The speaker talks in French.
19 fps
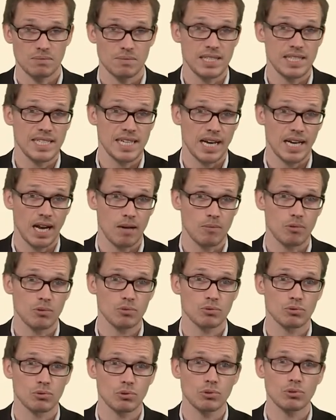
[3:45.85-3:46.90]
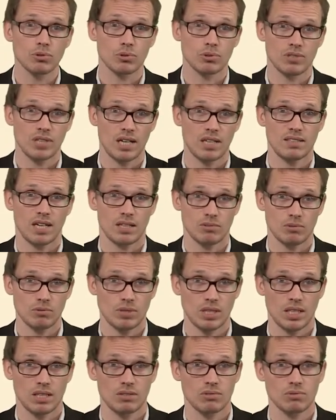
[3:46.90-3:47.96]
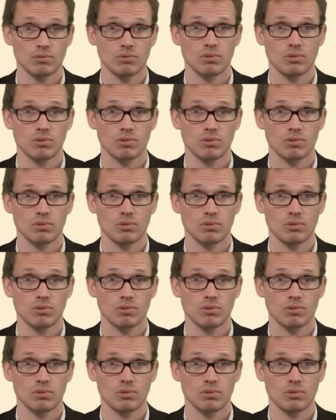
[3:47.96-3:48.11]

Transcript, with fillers: mais il y a également d'autres alternants qui sont